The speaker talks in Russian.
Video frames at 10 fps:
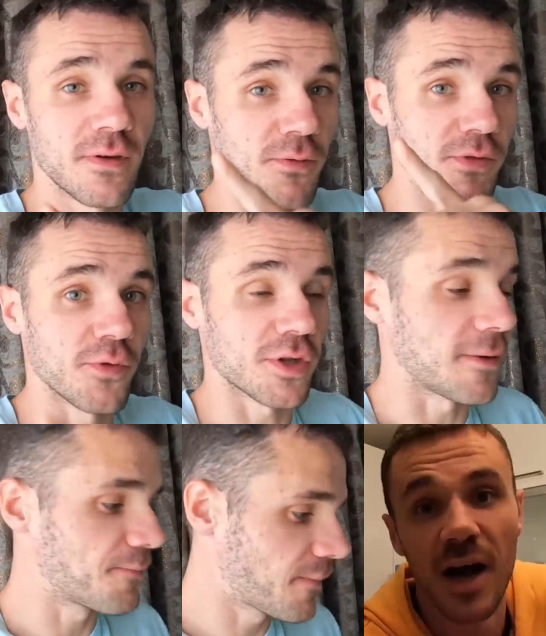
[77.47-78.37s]
Вот
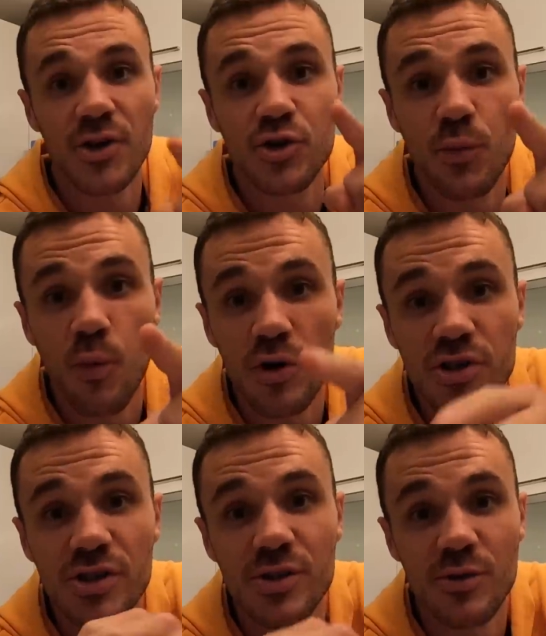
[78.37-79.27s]
фотка. А еще
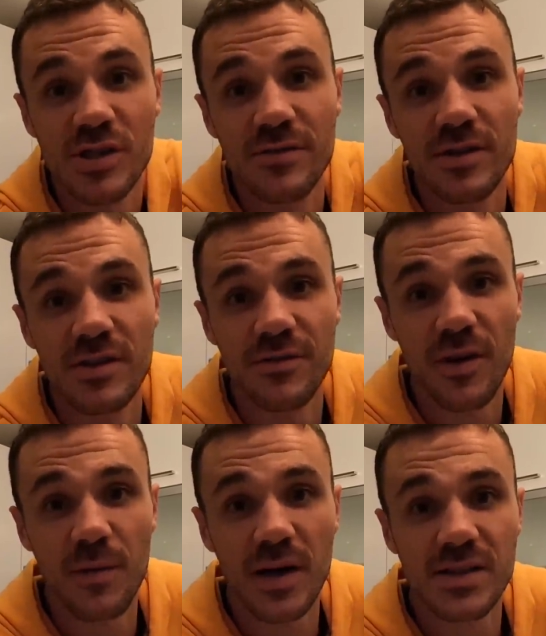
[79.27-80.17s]
больше эксклюзивной
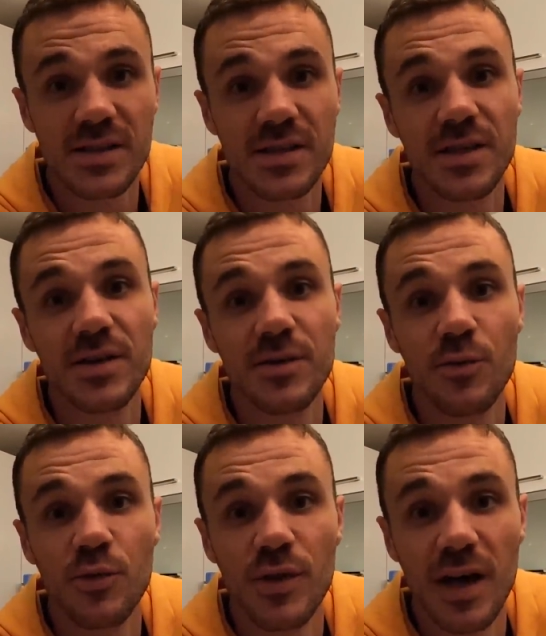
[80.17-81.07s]
информации
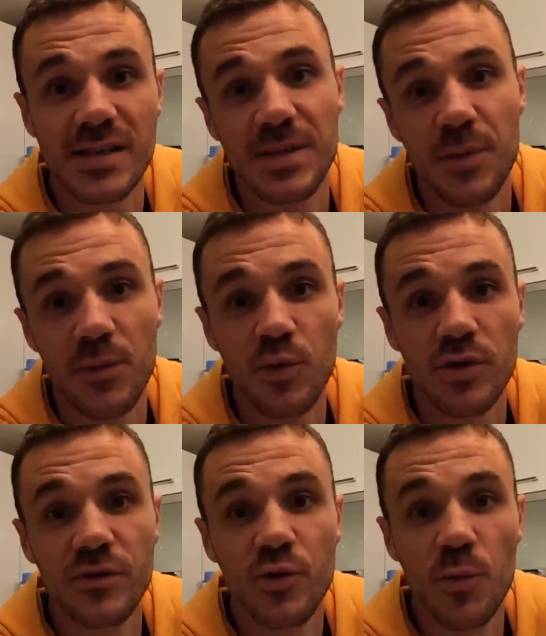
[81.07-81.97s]
у нас теперь
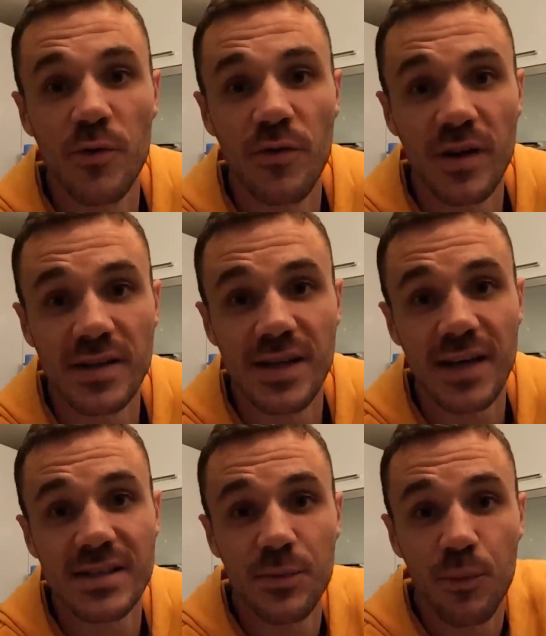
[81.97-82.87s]
будет в группе во
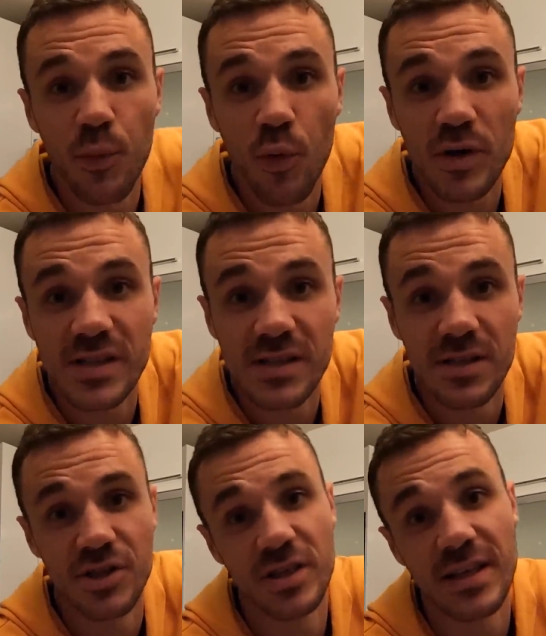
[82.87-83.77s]
ВКонтакте по
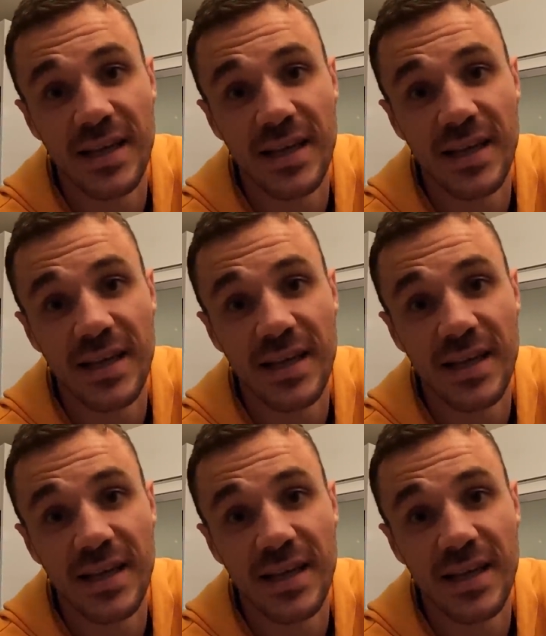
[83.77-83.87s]
ссылочке.